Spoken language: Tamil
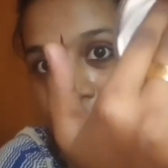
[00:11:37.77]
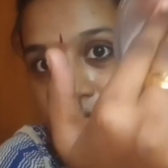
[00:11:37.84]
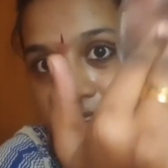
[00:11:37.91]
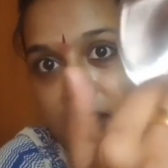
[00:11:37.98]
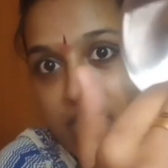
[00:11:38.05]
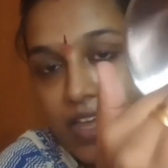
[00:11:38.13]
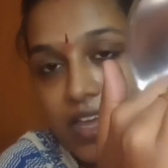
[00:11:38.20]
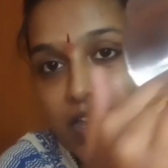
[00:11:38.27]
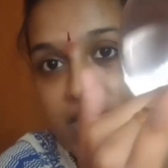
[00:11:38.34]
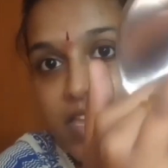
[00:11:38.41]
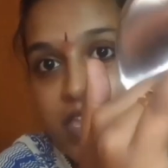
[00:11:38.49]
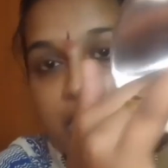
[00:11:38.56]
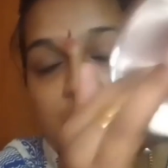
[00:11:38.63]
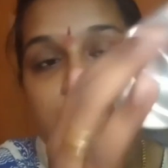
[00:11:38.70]
கொடுத்துருக்காங்க
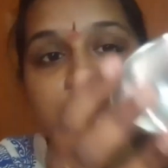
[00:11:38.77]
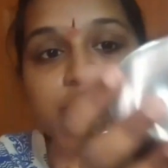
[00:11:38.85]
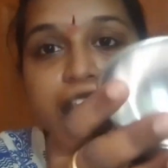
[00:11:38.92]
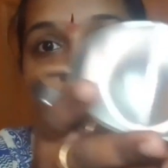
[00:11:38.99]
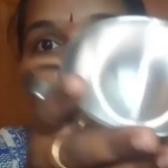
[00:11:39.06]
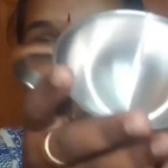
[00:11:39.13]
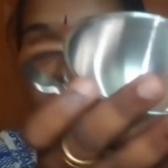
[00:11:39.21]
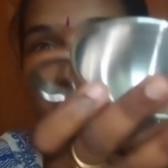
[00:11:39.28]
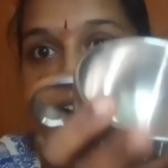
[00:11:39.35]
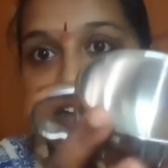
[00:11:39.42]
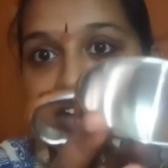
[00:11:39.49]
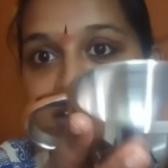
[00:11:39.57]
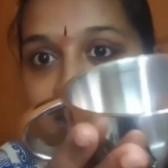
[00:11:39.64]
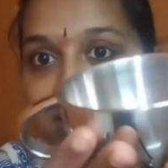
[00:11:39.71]
ஸோ
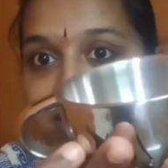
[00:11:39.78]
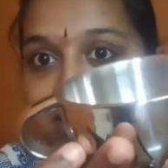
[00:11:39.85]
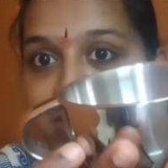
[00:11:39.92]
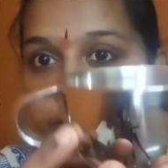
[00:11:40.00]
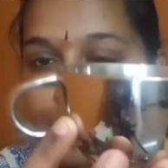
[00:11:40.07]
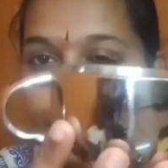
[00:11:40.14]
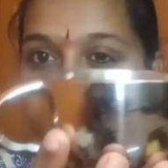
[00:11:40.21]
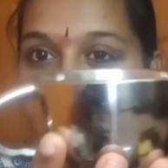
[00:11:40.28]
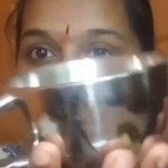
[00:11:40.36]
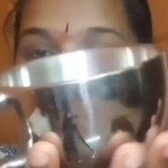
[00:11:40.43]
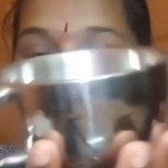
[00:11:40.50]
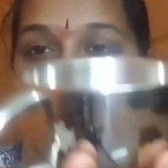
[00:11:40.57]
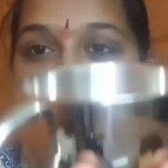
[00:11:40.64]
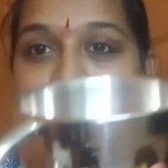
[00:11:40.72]
அழகாக அழகாக க்யூட்டாக
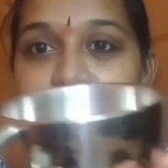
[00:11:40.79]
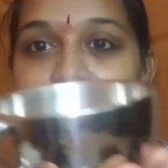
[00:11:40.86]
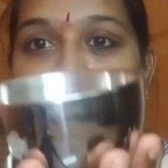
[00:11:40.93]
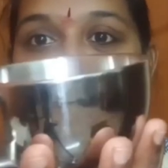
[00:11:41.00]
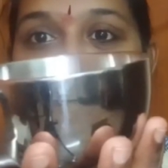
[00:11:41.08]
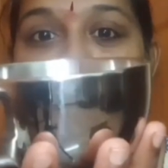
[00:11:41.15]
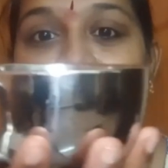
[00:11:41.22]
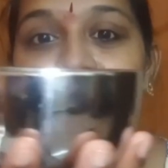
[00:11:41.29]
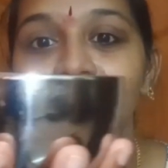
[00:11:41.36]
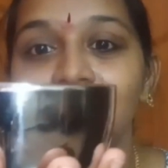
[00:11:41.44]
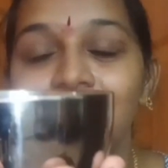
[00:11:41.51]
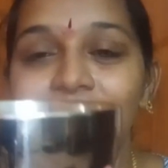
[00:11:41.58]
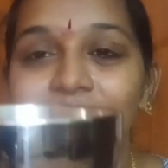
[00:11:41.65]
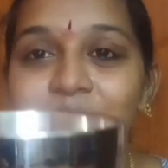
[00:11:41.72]
அப்படின்னு சொல்ல ஒரு
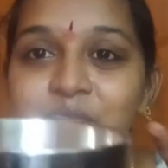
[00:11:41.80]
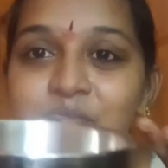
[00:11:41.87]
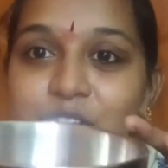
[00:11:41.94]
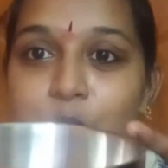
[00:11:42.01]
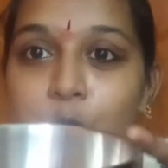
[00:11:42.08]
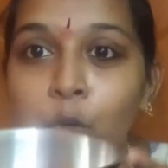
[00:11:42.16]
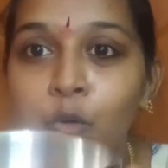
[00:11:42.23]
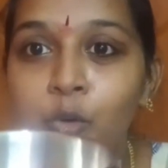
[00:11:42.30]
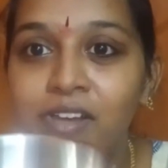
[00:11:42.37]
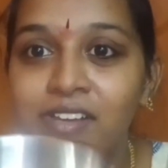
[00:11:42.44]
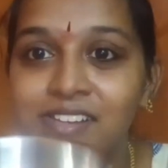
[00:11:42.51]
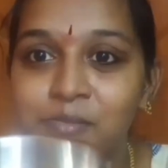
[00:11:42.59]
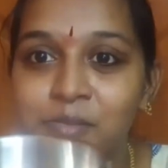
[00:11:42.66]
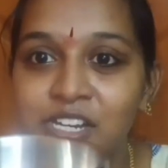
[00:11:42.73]
Um, ஓ
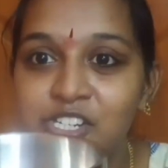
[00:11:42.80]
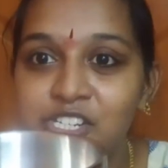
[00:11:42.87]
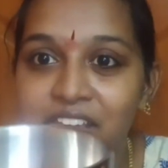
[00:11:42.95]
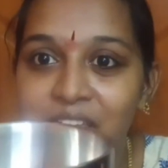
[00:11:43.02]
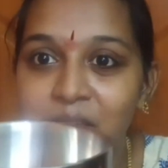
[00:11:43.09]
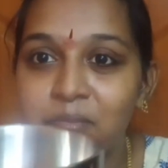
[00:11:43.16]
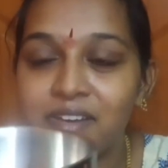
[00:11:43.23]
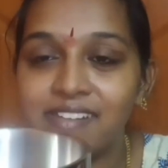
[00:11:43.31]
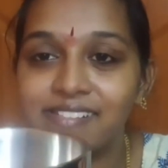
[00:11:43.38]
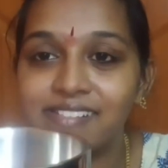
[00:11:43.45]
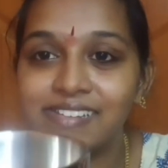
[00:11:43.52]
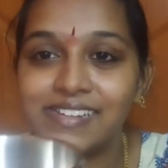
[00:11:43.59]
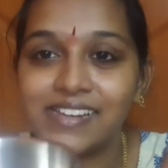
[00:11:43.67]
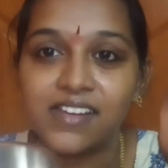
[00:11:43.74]
அது மாதிரி ஷேப்பாக
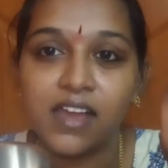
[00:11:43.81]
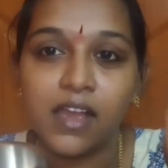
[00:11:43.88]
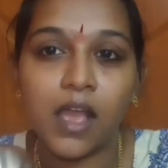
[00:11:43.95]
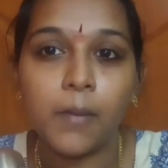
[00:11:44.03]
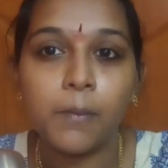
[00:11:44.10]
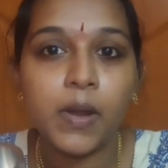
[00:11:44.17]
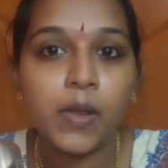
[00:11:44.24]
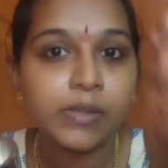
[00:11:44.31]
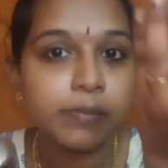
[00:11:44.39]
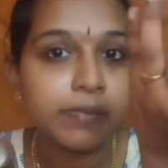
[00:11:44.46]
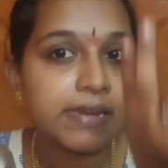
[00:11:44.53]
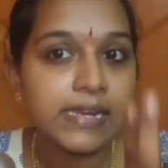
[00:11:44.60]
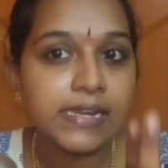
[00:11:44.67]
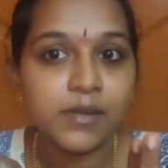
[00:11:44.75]
இருக்க கப்னா வந்து
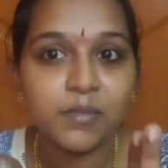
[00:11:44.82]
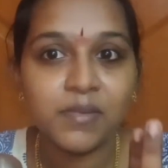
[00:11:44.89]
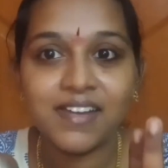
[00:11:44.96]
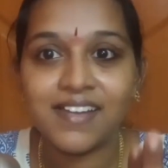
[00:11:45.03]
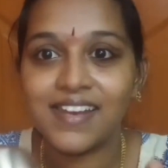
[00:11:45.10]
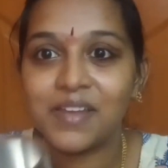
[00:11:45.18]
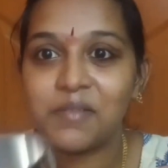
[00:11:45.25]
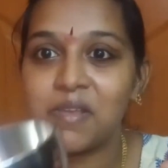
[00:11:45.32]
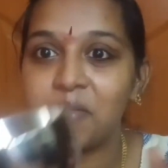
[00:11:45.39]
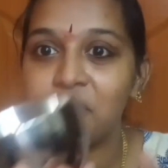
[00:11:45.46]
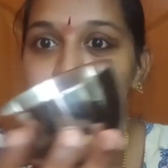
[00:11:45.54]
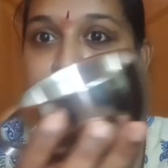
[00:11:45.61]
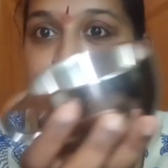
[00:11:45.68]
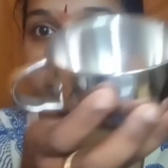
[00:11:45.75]
இப்படி நீட்டமாக இல்லாமல் அது மாதிரி